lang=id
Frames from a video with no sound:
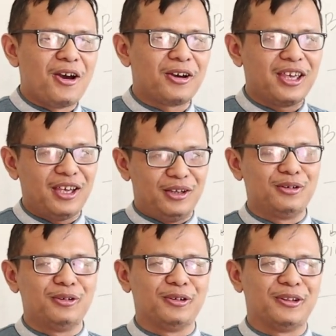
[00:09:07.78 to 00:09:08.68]
Oke, okay,
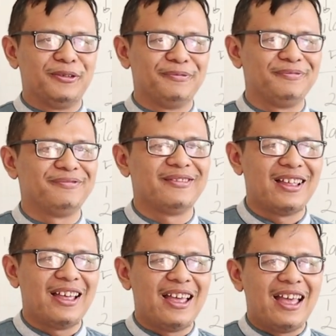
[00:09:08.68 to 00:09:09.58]
good.
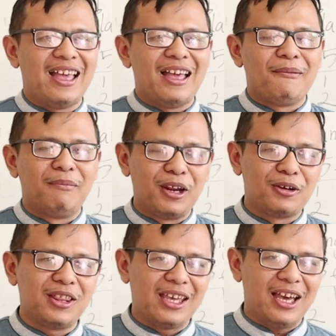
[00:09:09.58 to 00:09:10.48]

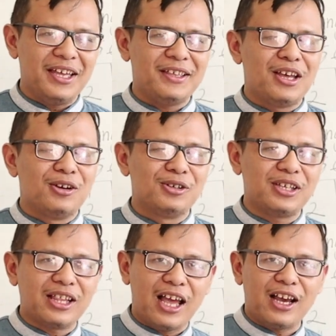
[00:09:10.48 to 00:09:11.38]
Berikutnya,
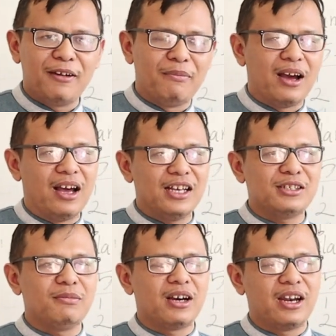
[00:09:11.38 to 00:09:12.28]
Ustadz akan
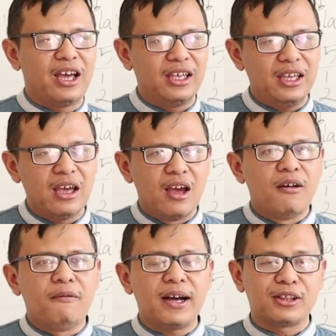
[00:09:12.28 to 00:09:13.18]
bahas mengenai
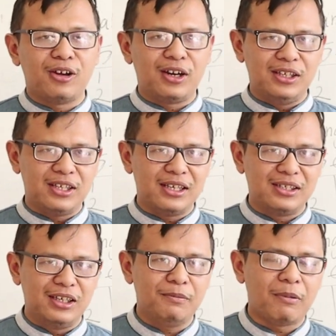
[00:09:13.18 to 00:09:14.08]

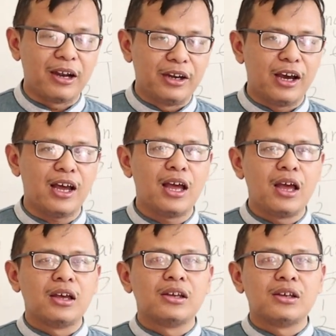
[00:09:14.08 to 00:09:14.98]
faktorisasi pada
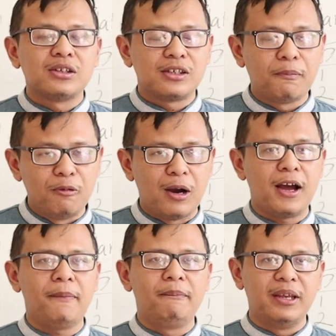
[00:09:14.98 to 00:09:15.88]

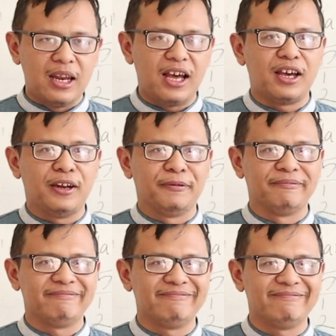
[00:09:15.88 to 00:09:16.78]
sebuah bilangan.